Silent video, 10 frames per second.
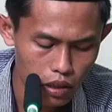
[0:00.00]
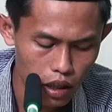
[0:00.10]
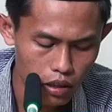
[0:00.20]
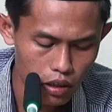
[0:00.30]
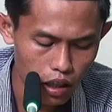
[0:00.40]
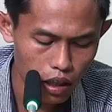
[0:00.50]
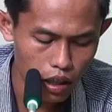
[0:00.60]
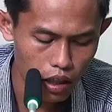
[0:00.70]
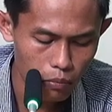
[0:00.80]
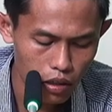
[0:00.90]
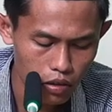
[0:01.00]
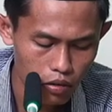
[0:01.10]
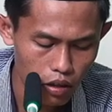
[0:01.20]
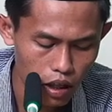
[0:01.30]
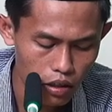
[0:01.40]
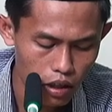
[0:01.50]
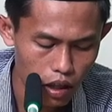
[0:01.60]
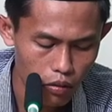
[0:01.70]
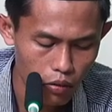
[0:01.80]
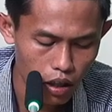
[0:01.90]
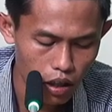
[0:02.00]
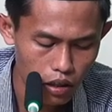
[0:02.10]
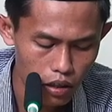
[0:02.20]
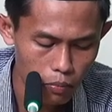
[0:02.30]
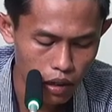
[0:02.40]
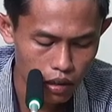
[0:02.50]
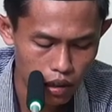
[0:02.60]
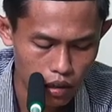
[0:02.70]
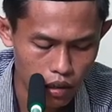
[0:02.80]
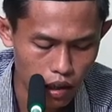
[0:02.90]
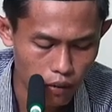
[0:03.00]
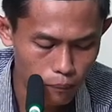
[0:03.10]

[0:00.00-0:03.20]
anta lama ta'ata wal ibadata